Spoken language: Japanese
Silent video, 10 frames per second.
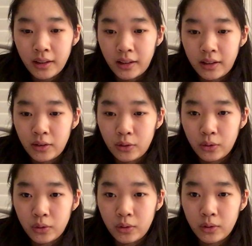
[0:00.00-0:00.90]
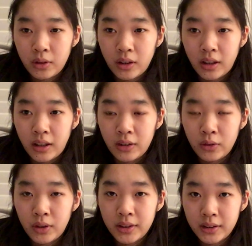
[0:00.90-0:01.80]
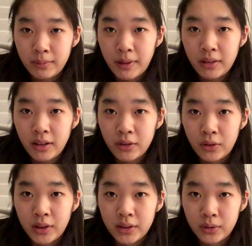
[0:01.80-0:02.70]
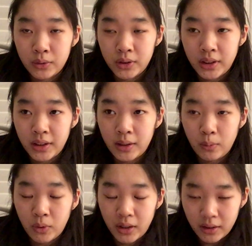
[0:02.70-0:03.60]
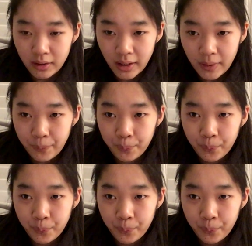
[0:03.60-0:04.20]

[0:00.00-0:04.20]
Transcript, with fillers: えっとアドレスメールアドレスを教えてもらって